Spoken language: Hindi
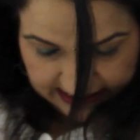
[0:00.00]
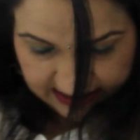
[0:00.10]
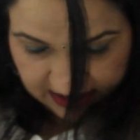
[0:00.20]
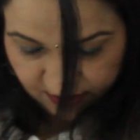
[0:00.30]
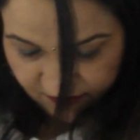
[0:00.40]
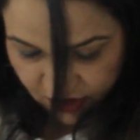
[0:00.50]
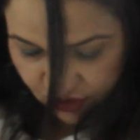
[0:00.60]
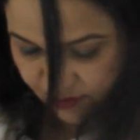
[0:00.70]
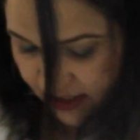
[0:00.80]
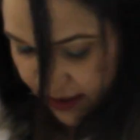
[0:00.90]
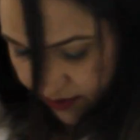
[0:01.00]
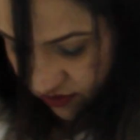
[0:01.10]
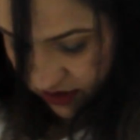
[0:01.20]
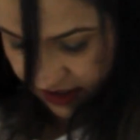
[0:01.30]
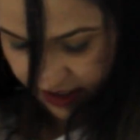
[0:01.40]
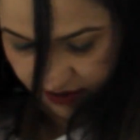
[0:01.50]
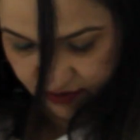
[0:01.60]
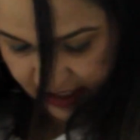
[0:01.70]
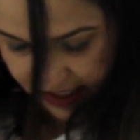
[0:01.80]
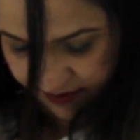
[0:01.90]
इसका भी वीडियो मैंने अपलोड किया
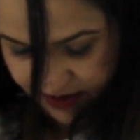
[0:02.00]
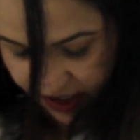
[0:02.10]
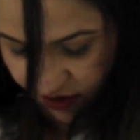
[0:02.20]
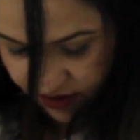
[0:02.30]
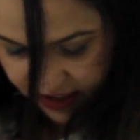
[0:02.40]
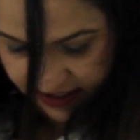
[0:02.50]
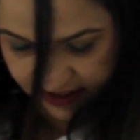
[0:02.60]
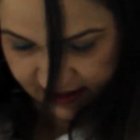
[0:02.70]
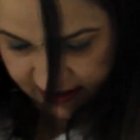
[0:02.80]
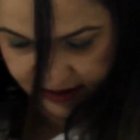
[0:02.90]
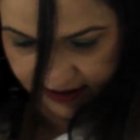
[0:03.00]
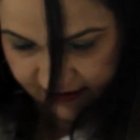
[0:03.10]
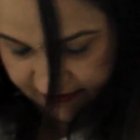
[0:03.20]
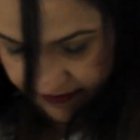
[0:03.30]
हुआ है आप चेकआउट कर सकते हैं